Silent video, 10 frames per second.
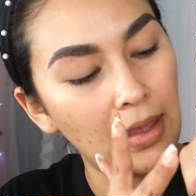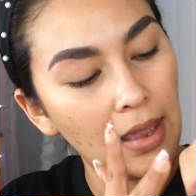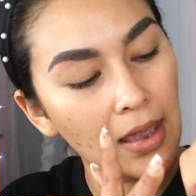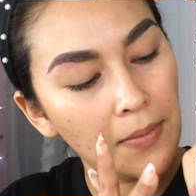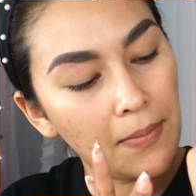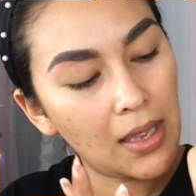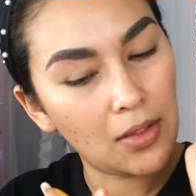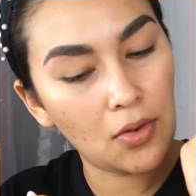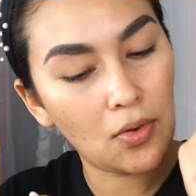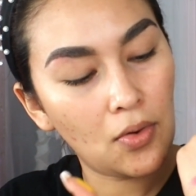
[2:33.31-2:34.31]
de en
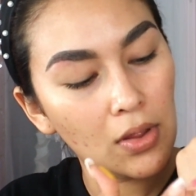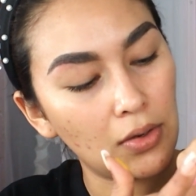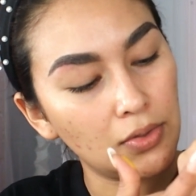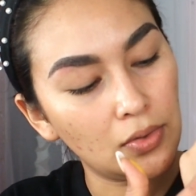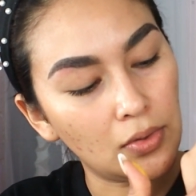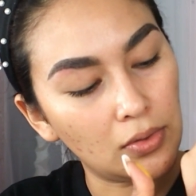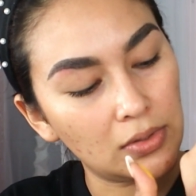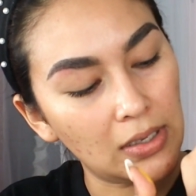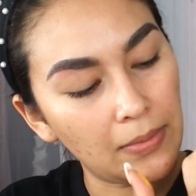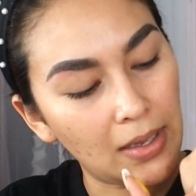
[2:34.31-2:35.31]
medio o de los
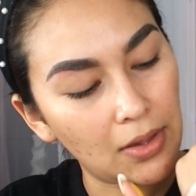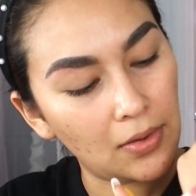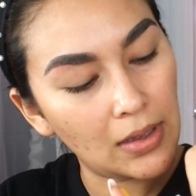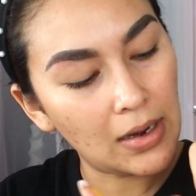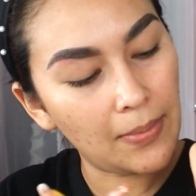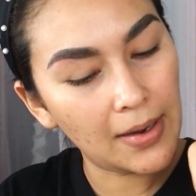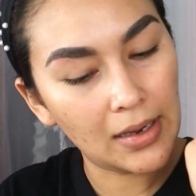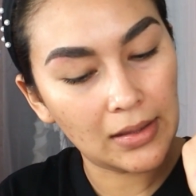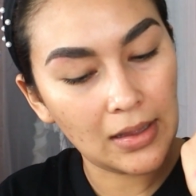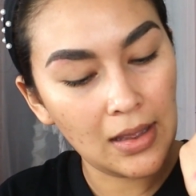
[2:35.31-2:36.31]
tonos de en medio de la
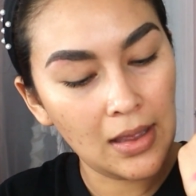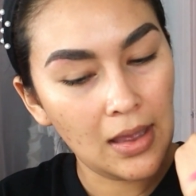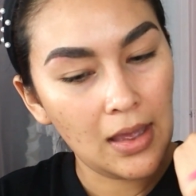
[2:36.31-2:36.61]
paleta